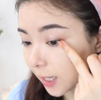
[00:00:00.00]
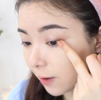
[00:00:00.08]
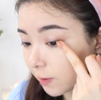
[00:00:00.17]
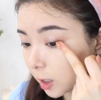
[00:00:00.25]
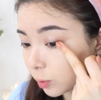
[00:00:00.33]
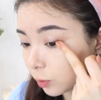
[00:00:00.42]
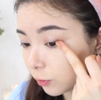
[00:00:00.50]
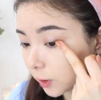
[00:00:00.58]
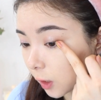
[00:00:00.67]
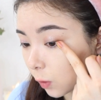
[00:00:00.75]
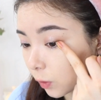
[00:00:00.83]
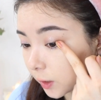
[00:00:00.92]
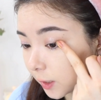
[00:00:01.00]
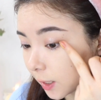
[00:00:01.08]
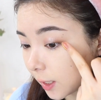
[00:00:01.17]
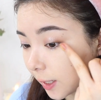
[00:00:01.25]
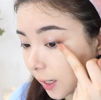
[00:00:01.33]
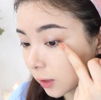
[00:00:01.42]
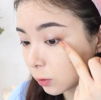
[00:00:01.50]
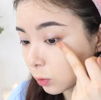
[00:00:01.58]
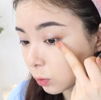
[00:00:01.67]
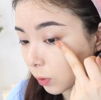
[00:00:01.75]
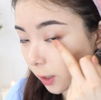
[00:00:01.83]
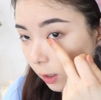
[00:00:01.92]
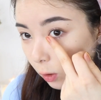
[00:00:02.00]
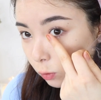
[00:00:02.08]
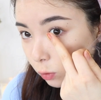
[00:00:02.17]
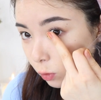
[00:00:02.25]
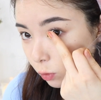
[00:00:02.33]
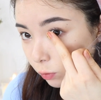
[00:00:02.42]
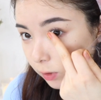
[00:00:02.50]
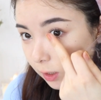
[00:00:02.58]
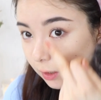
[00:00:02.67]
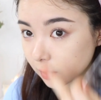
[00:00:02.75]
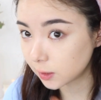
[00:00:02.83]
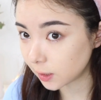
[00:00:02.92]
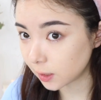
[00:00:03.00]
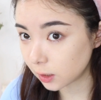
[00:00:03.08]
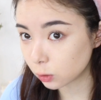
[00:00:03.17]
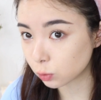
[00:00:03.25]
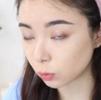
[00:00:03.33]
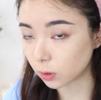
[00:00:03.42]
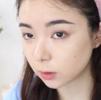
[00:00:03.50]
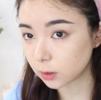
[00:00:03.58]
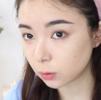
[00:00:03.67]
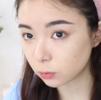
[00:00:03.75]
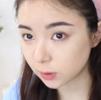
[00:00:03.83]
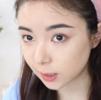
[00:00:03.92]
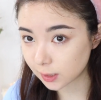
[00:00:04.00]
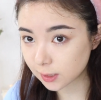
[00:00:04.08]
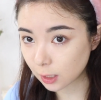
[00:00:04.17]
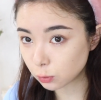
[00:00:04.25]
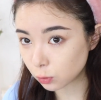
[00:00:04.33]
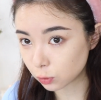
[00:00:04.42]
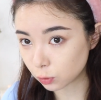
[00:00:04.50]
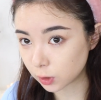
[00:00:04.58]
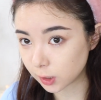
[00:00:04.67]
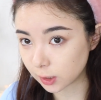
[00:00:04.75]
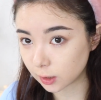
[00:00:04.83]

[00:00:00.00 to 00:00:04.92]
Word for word: 眼尾的部分呢，我会贴两撮，然后最中间呢贴一撮，一共贴三撮就可以